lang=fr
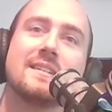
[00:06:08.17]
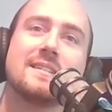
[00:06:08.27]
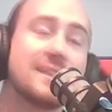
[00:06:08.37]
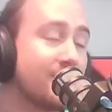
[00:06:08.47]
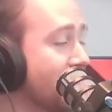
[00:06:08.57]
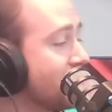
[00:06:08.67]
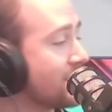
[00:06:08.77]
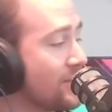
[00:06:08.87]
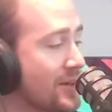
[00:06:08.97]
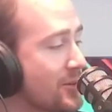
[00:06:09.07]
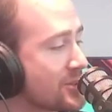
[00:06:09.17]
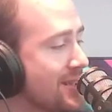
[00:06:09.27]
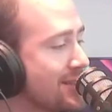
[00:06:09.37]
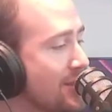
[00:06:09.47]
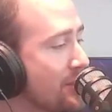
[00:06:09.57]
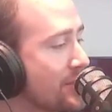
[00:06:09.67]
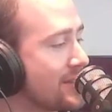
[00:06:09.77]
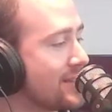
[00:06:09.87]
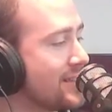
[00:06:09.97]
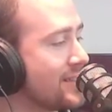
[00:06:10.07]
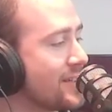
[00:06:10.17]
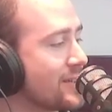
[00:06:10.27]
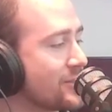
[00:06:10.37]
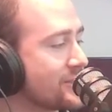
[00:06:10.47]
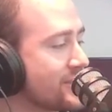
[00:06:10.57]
Hein, c'est vrai T'avais un congélateur pendant les, vacances